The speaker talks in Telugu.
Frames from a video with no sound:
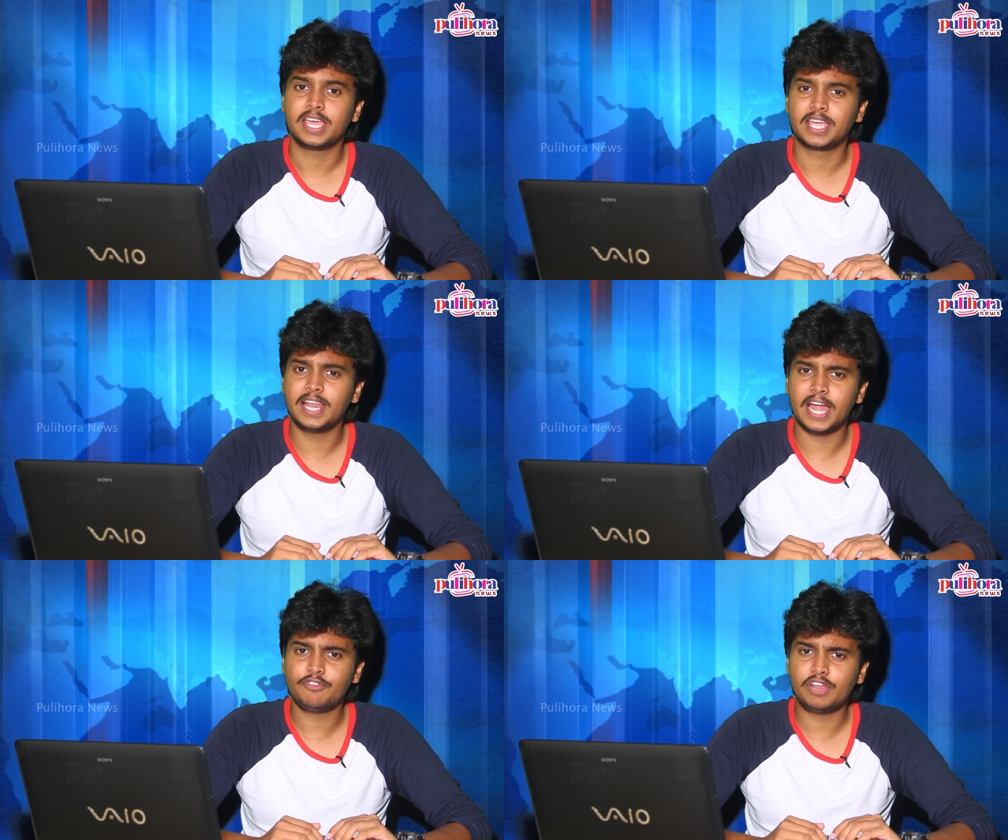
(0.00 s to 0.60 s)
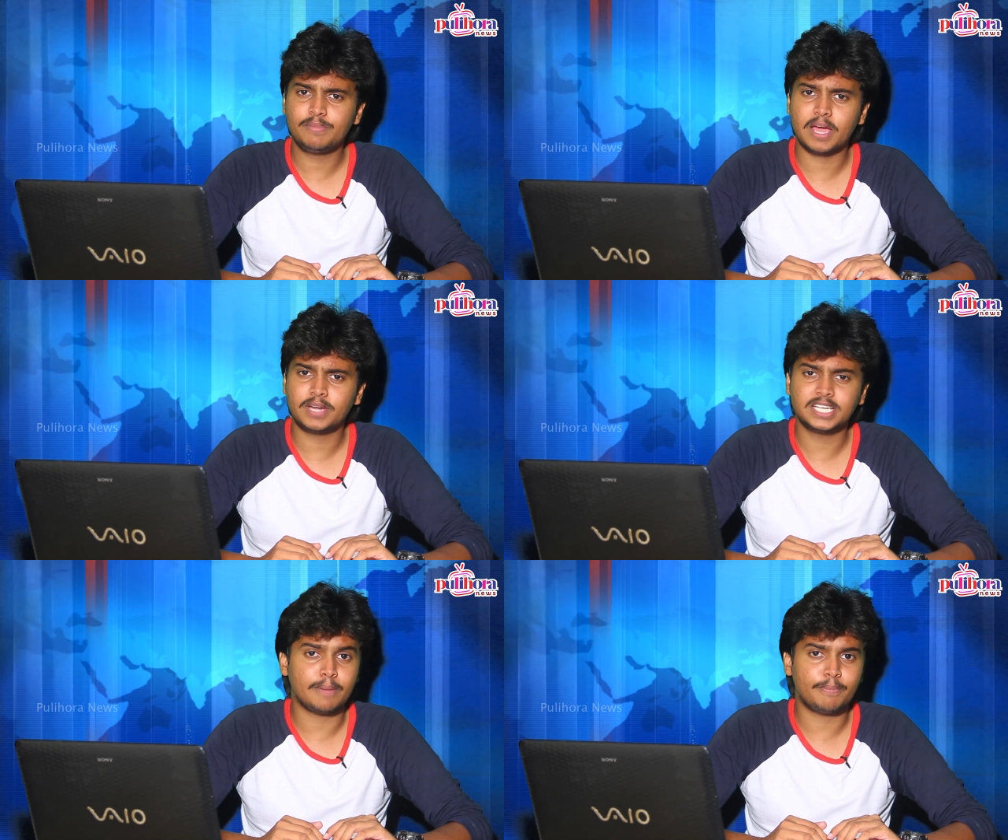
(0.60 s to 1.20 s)
ఇలాంటి ఫిలిమీ
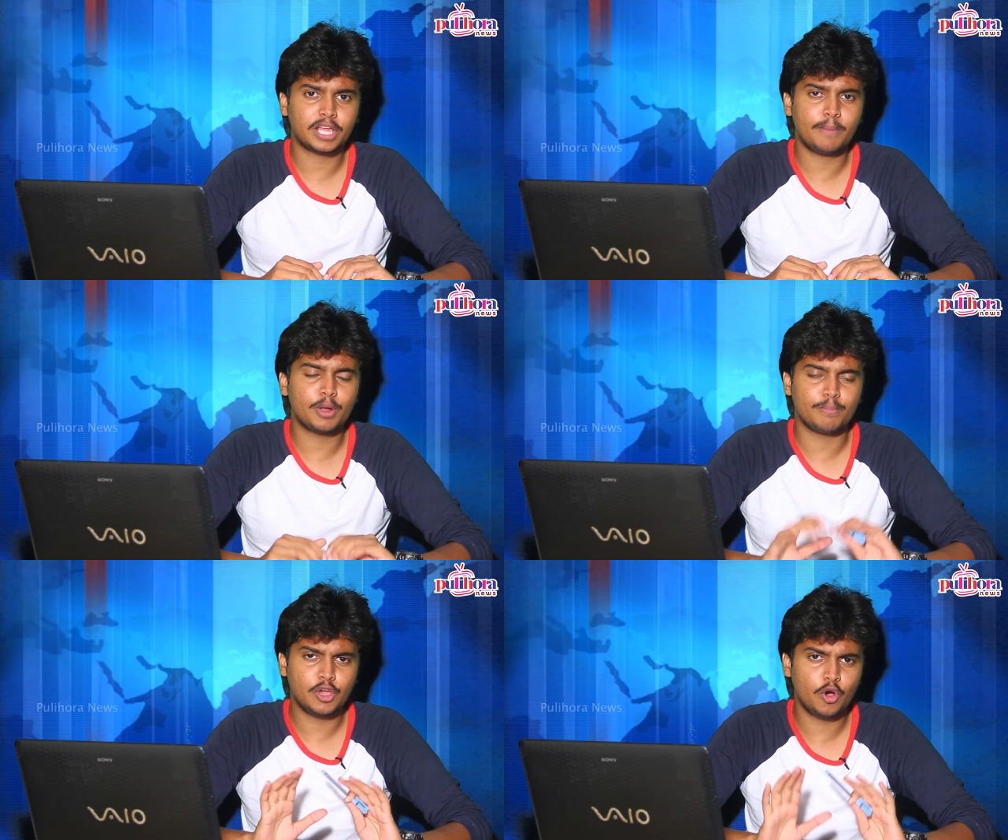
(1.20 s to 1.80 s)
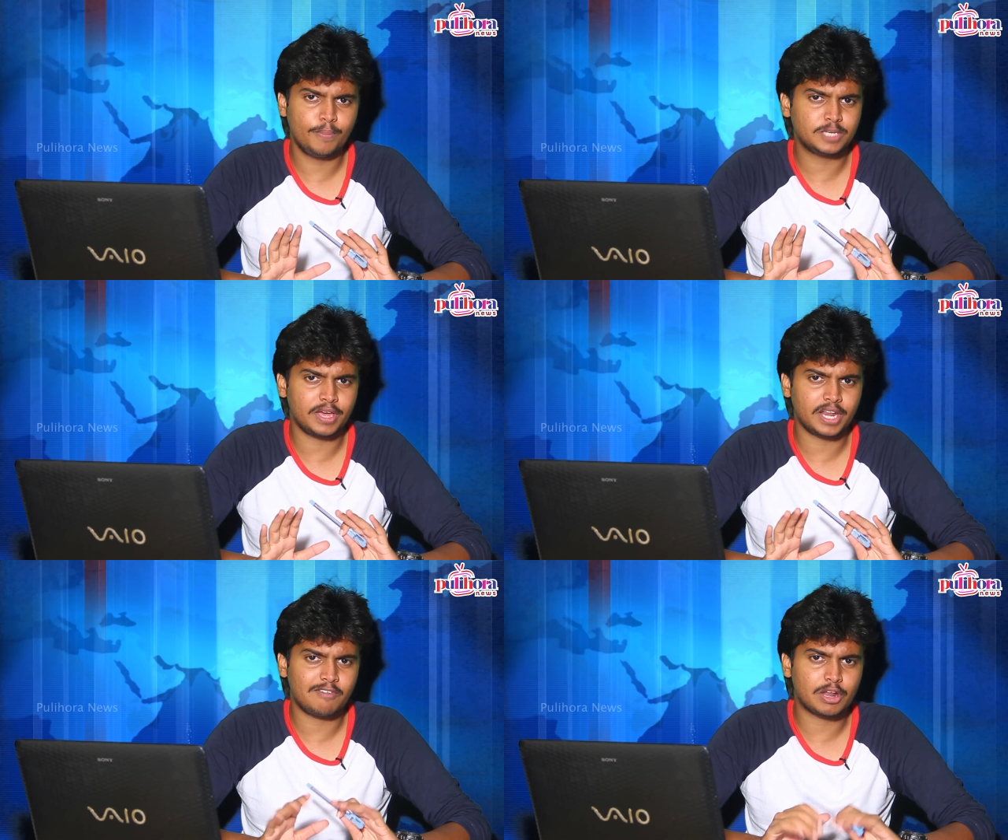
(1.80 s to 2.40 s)
అప్డేట్స్ ఎప్పటికప్పుడు మీ హోమ్ పేజ్ పై
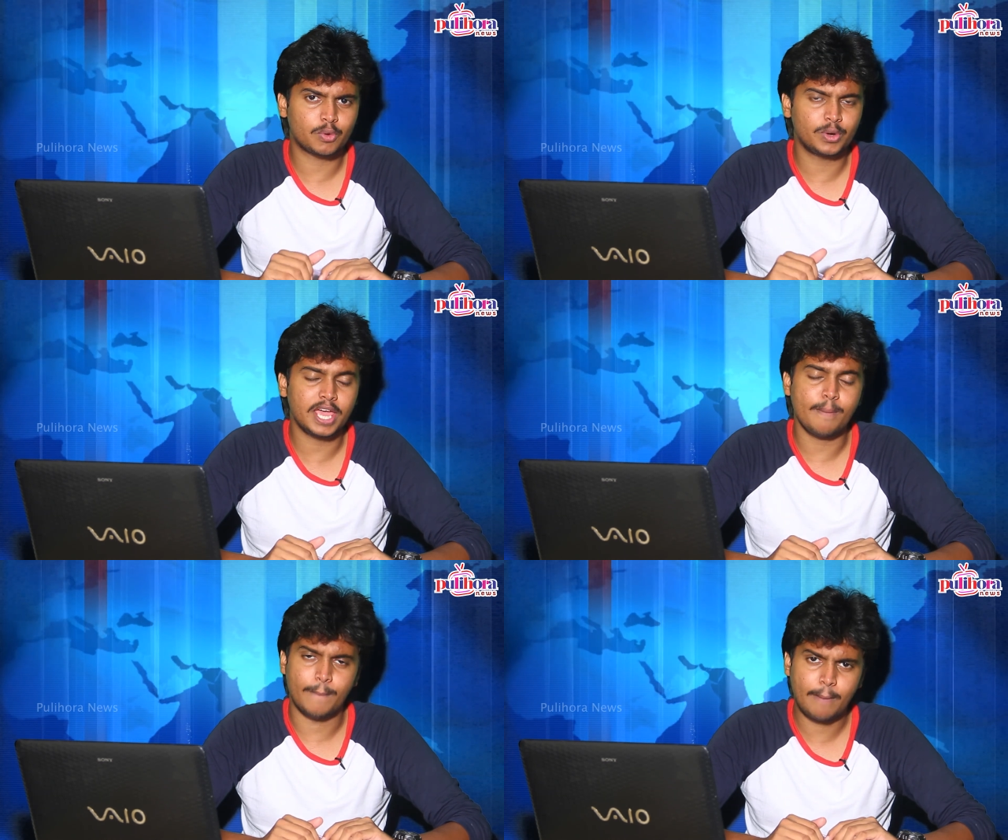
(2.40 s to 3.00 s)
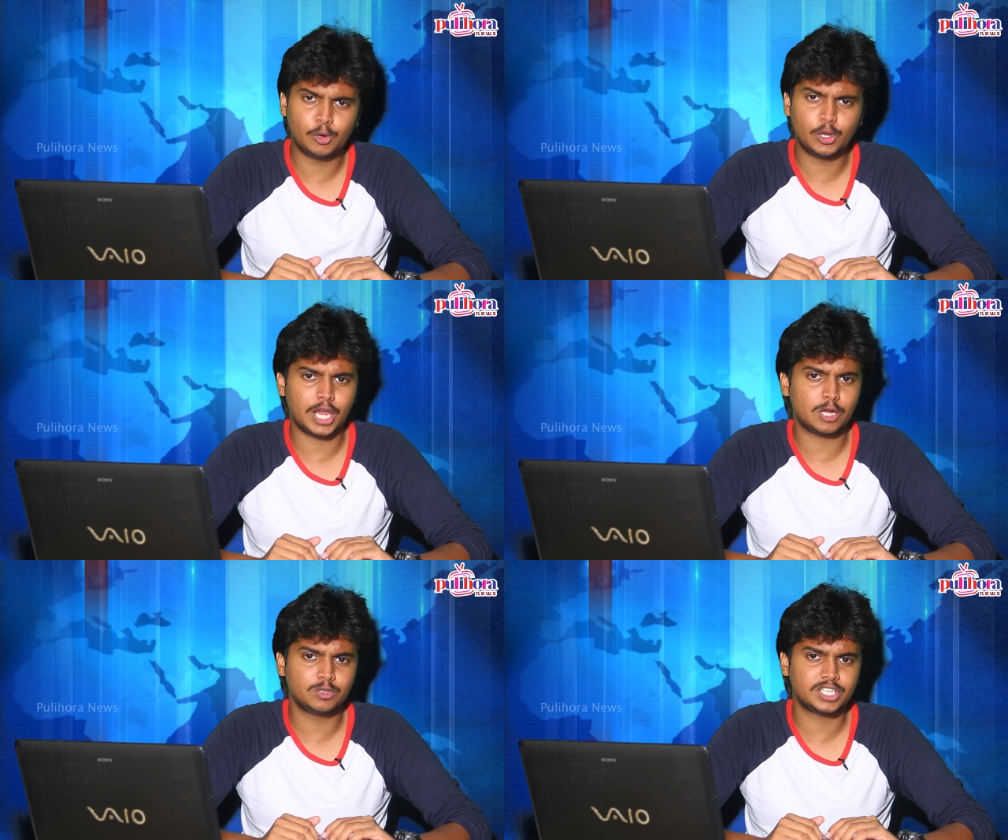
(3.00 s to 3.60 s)
రావాలనుకుంటే మా పులిహార
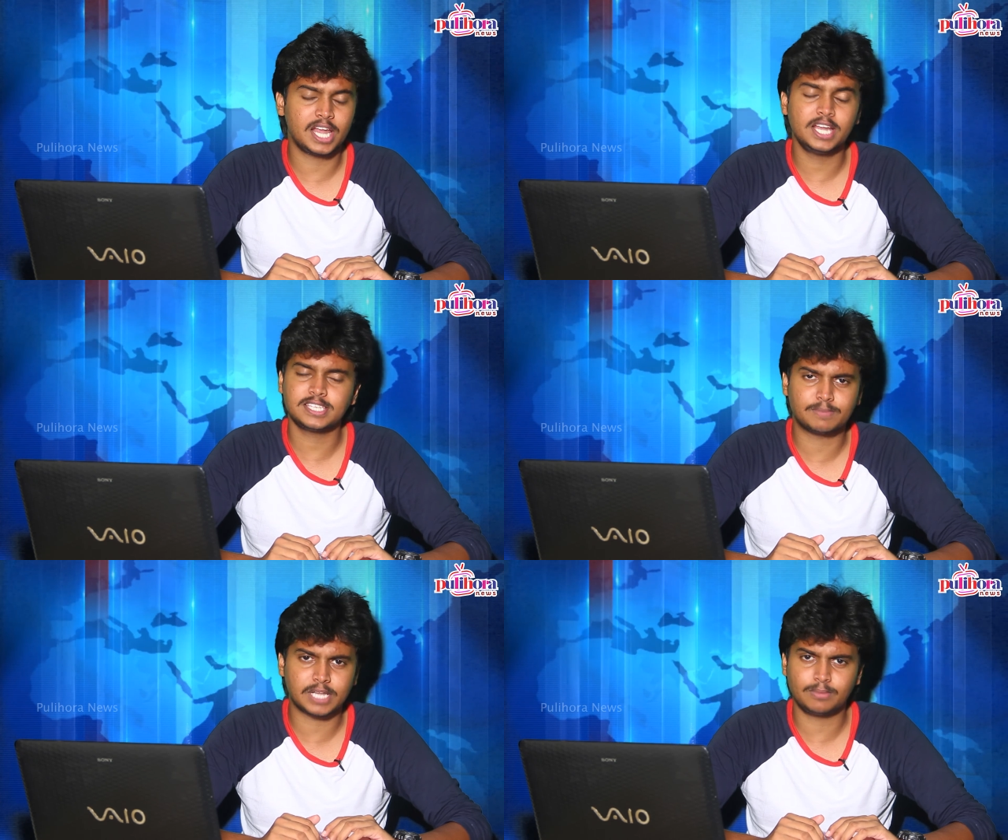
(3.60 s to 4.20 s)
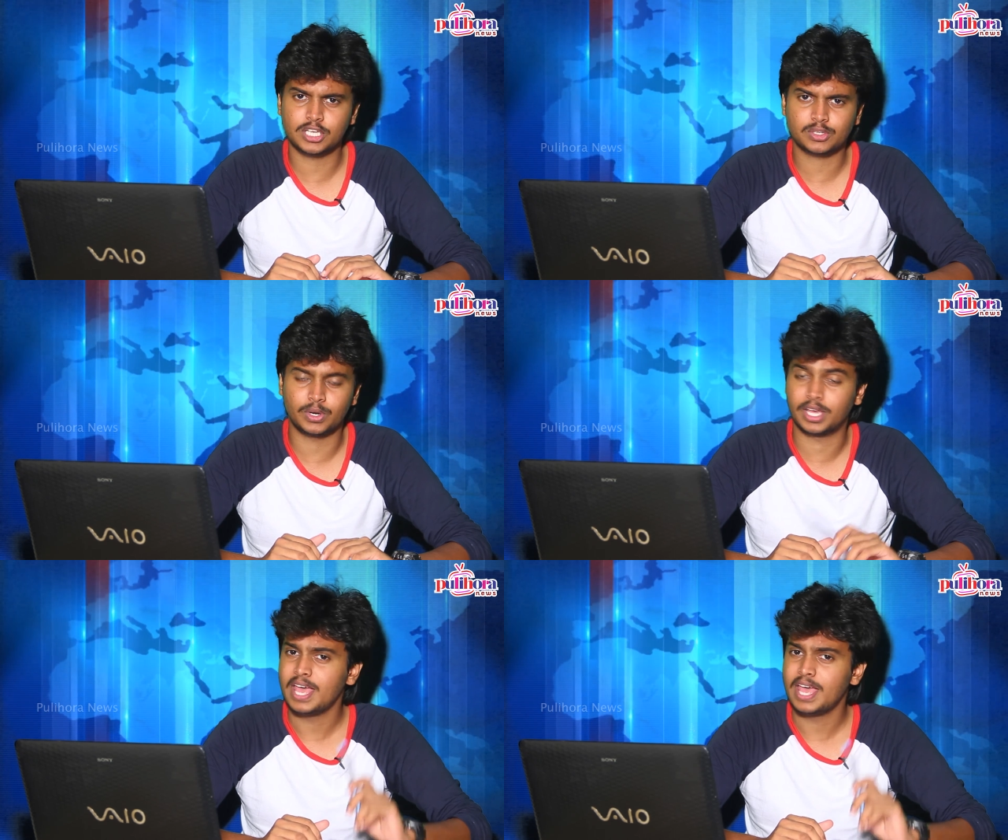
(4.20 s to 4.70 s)
న్యూస్ ని సబ్స్క్రైబ్ చేసుకోండి